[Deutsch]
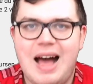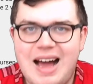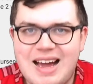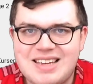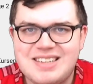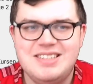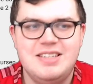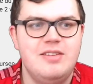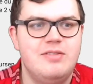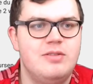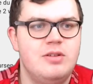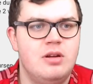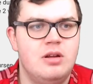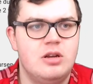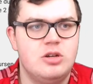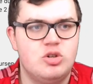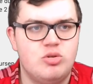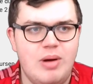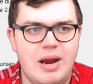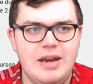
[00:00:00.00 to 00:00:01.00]

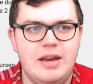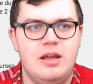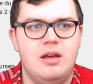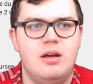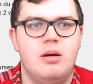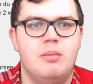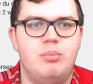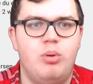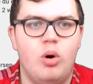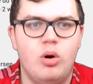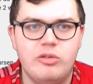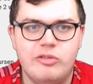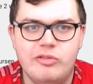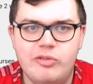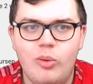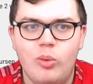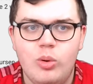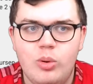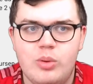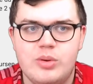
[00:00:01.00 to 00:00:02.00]
aktiven
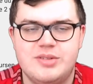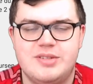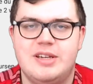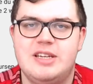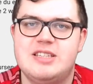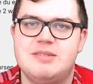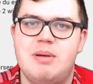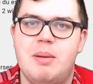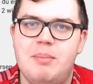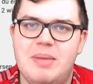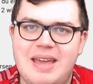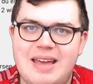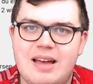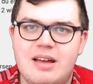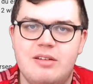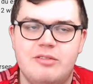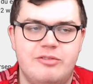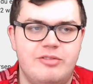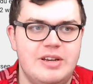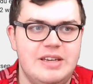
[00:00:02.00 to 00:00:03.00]
Trading-Portfolio, sage ich jetzt mal,
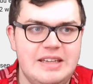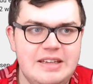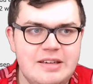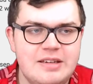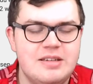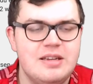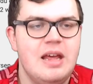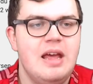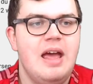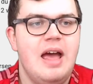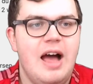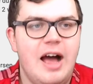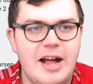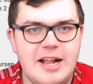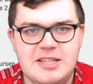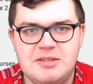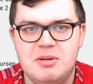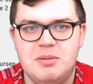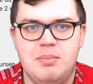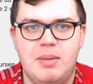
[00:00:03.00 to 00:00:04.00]
mehr verdient
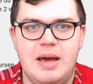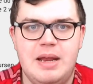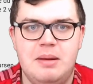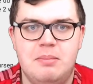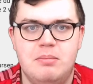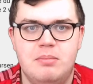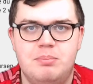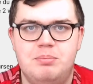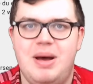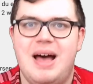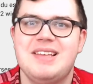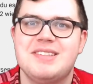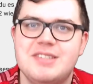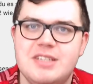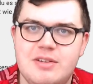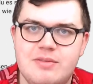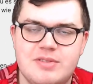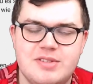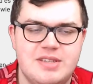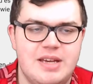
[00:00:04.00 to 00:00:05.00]
als mit meinem
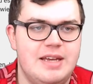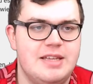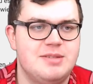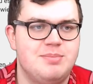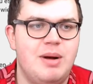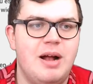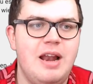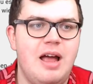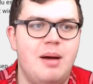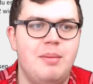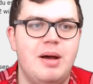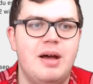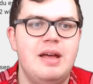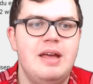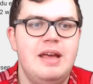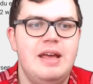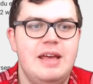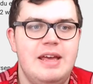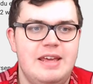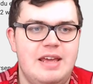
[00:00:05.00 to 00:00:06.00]
passiven, sage ich jetzt mal. Aber
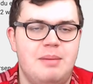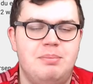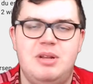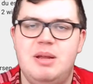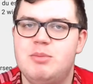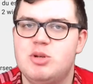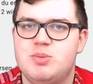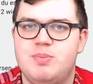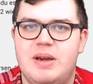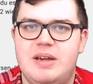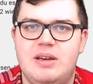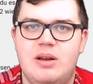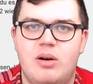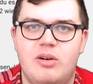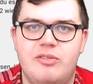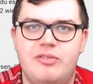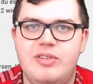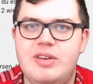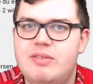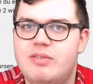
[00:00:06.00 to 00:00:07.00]
ich habe dementsprechend auch
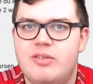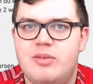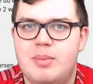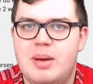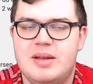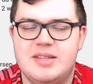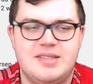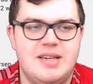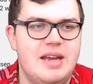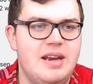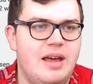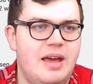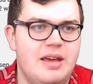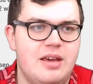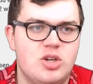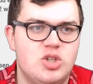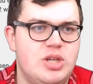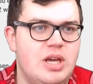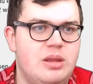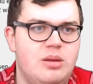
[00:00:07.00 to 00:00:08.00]
viel, viel mehr Zeit
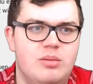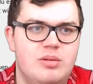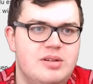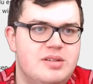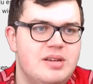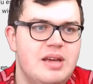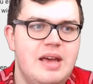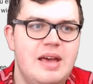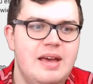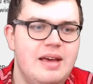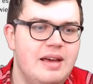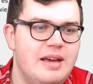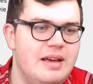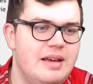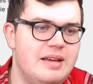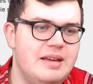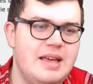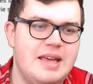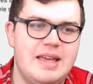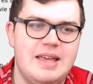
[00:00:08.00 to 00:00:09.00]
reingesteckt und
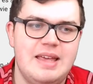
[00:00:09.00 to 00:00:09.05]
äh,